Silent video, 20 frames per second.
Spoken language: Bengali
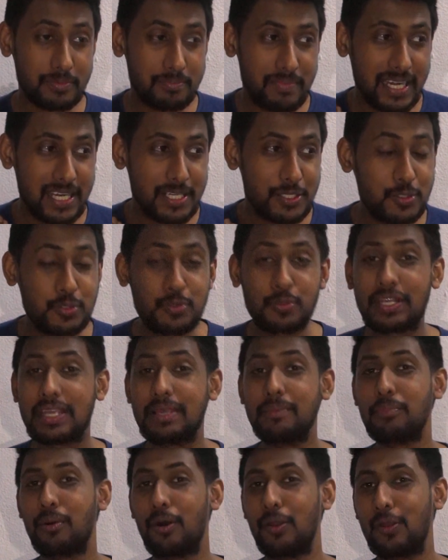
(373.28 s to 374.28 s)
মানে
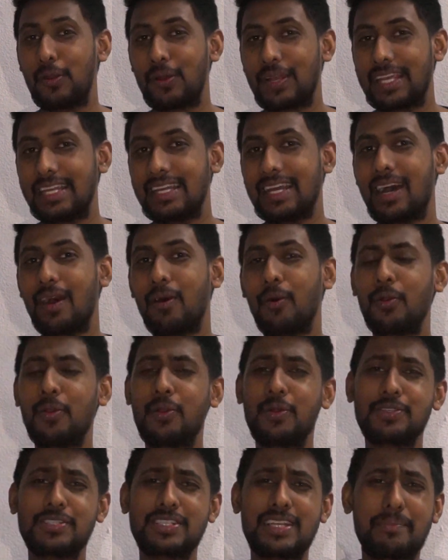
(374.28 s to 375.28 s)
সুখী বললো কিনা
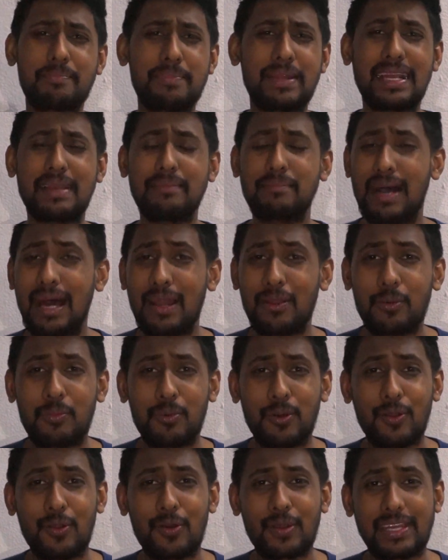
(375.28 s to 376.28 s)
অন্যজন আপনাকে ভালো
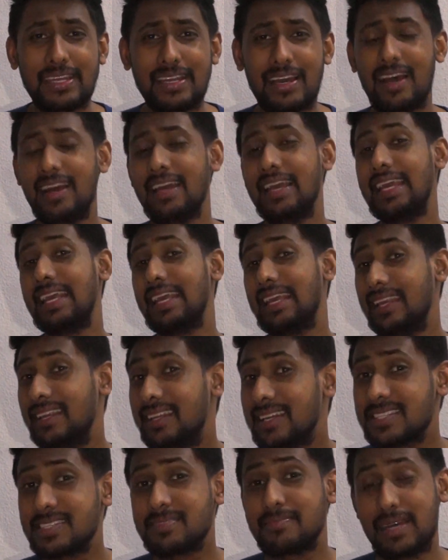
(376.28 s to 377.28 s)
বললো কিনা ইট
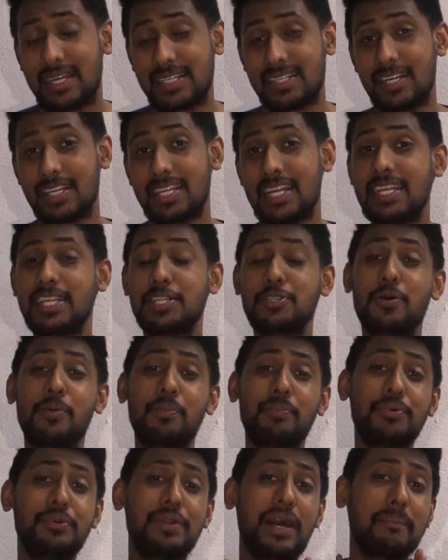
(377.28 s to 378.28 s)
ডাজেন্ট ম্যাটার এটা
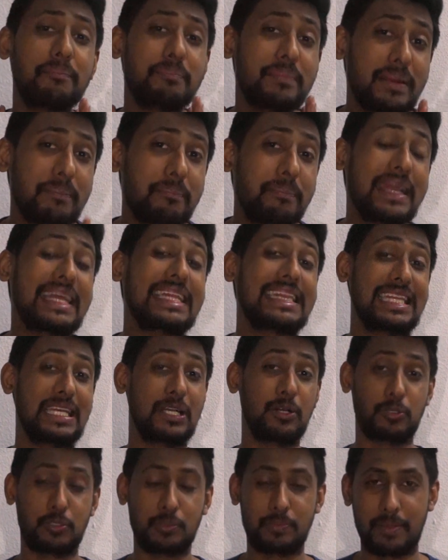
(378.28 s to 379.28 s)
সম্পূর্ণ আপনার
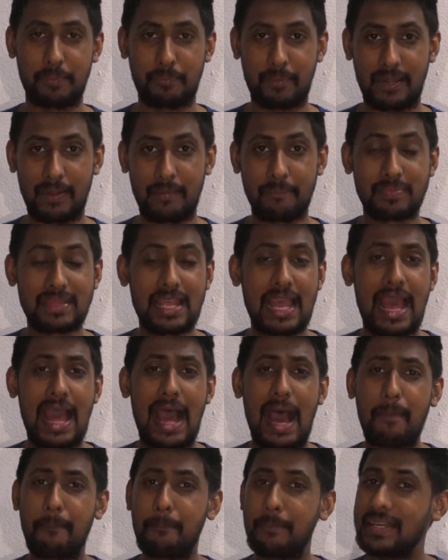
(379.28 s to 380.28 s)
ব্যক্তিগত ব্যাপার
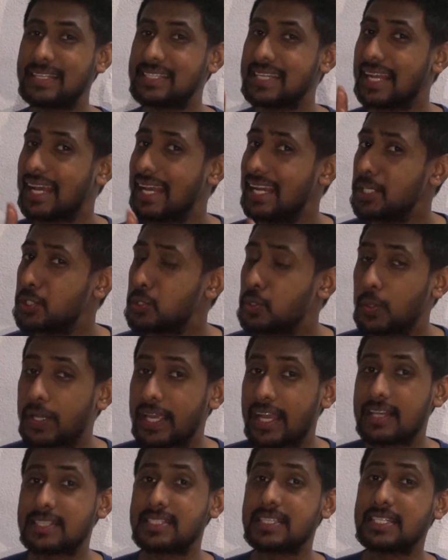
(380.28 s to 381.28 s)
আপনি যেখানে
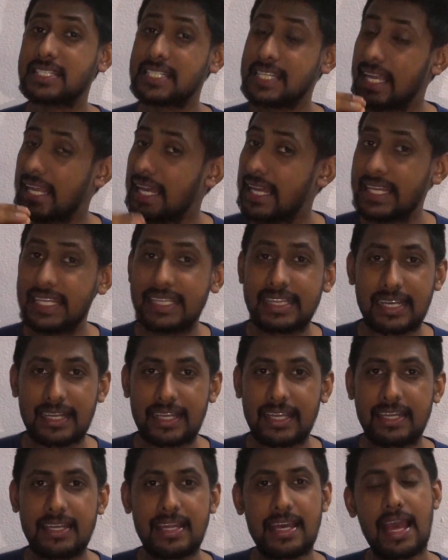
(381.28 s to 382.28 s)
সুখে আছেন সেখানেই
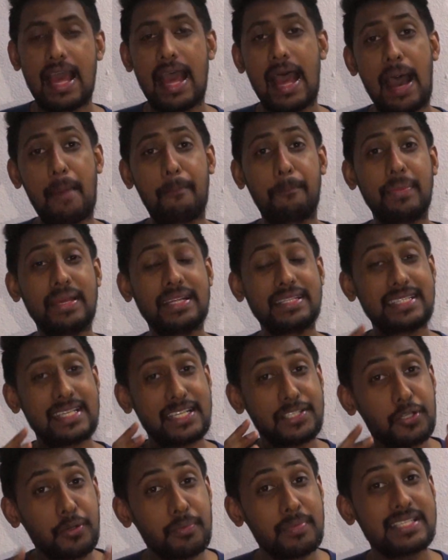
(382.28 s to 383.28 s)
থাকেন আপনি যে
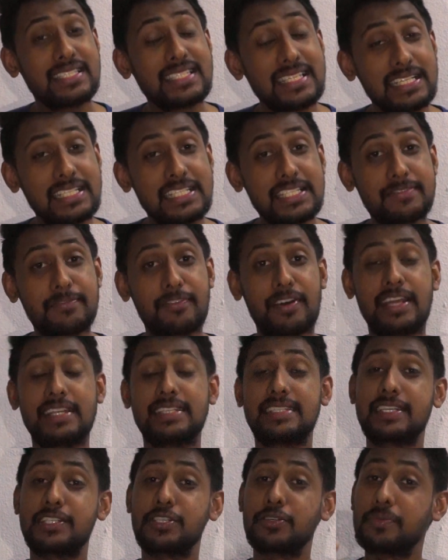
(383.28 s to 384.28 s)
জবে স্যাটিসফাই
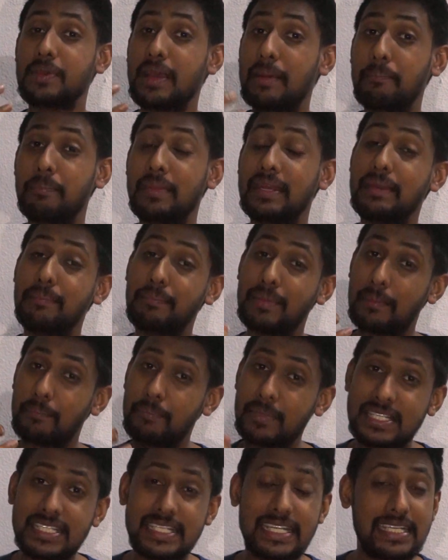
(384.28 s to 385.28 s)
যে জবে আপনি
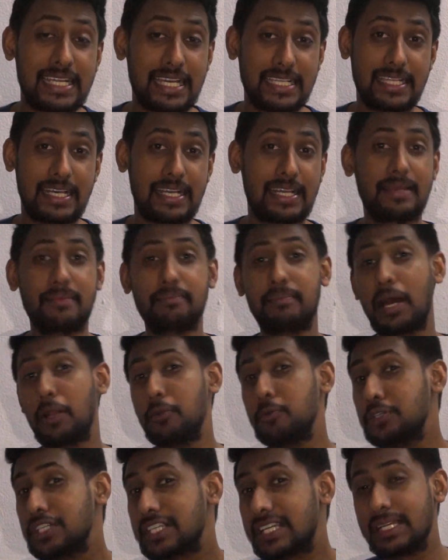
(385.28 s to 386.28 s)
আপনি সেটাই থাকেন
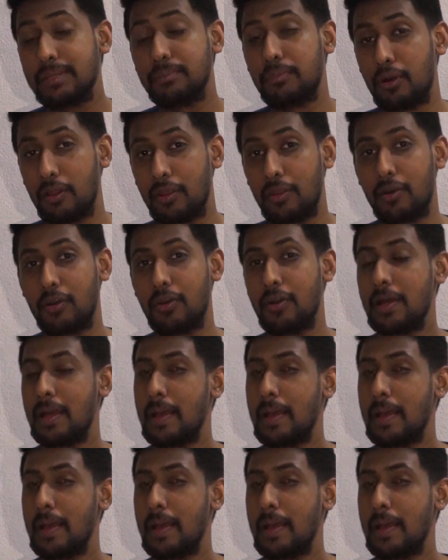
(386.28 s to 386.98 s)
মানুষ কি বললো